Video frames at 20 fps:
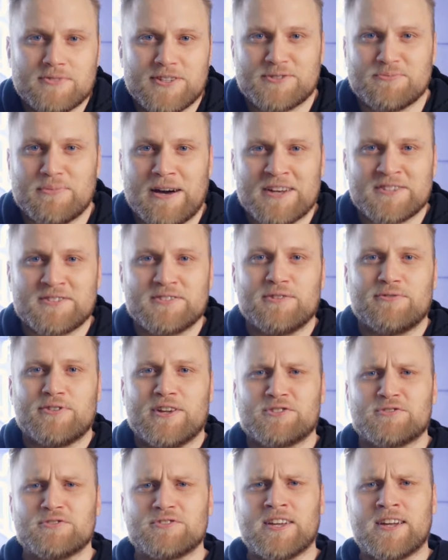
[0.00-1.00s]
Jetzt magst du dir
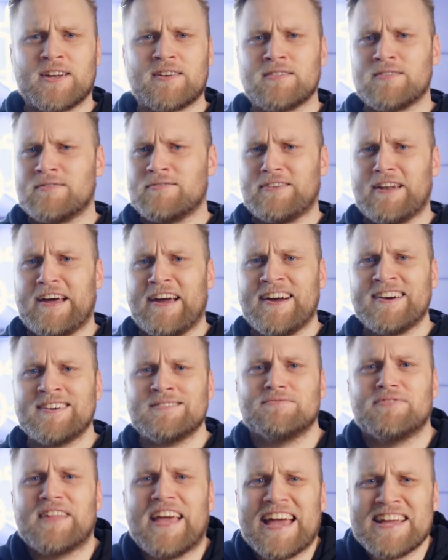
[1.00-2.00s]
vielleicht schon denken, naja,
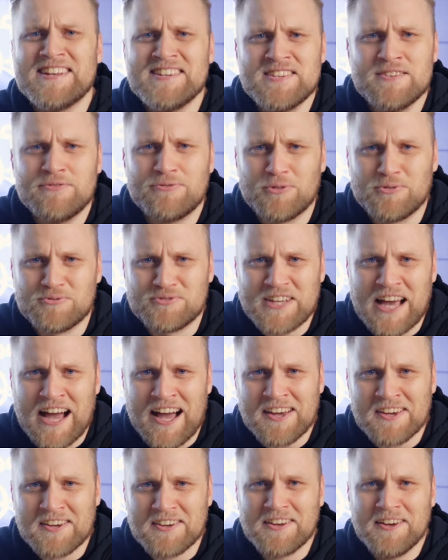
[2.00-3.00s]
Handy 5
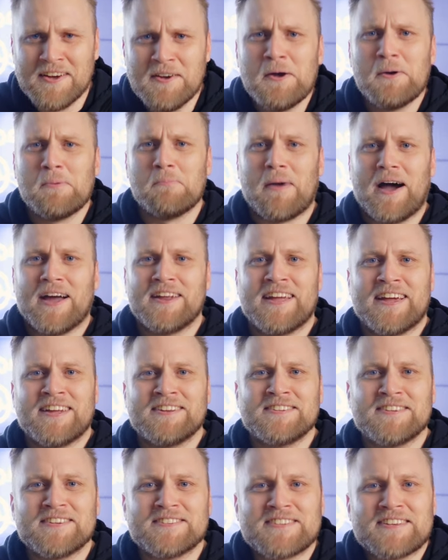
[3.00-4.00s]
Jahre. Mein
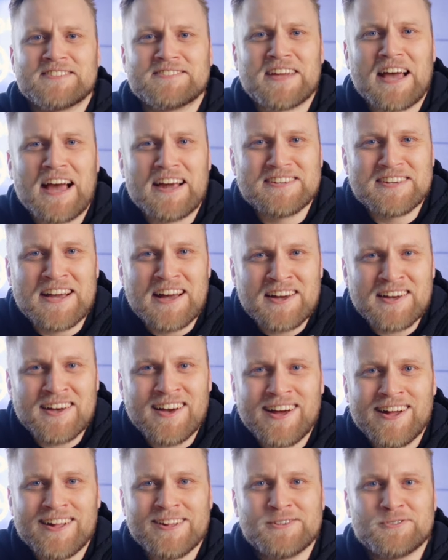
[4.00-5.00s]
Handy ist erst 3
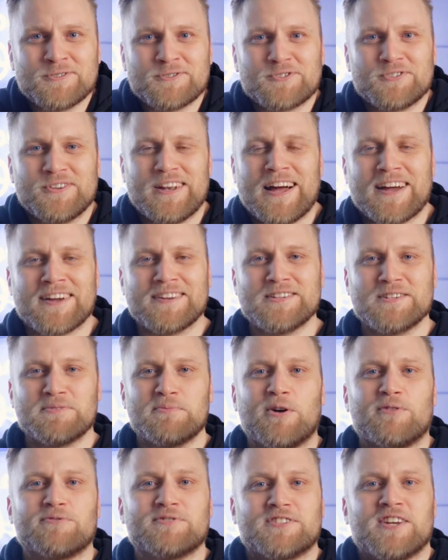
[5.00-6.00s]
Jahre alt und schon lange nicht
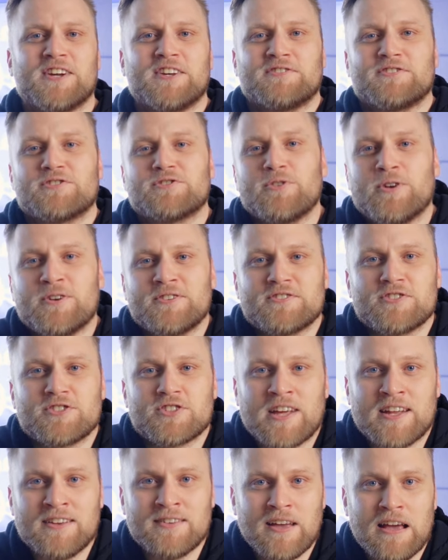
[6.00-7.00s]
mehr auf dem technisch neuesten
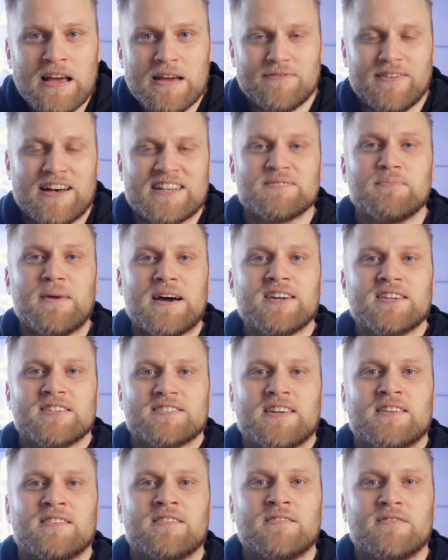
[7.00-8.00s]
Stand. Was mache ich
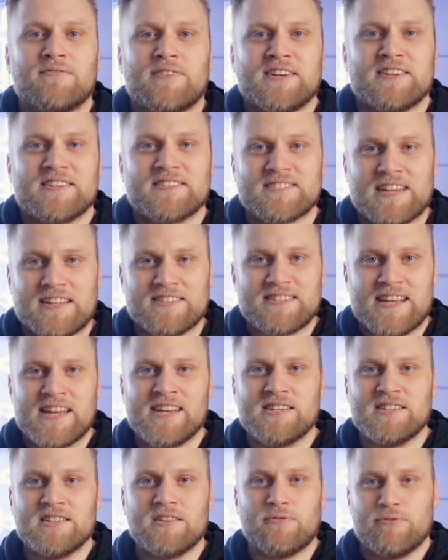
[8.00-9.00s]
denn, wenn ich es
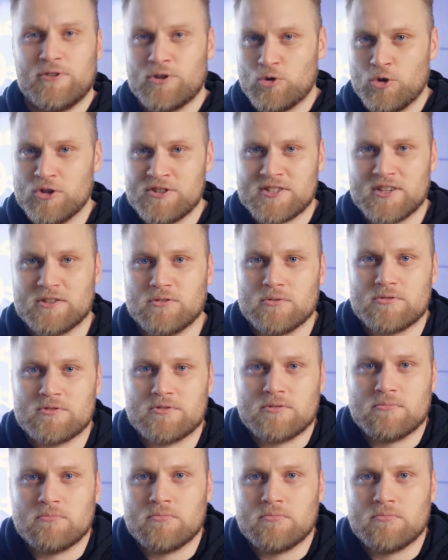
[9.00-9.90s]
tatsächlich viel kürzer nutze?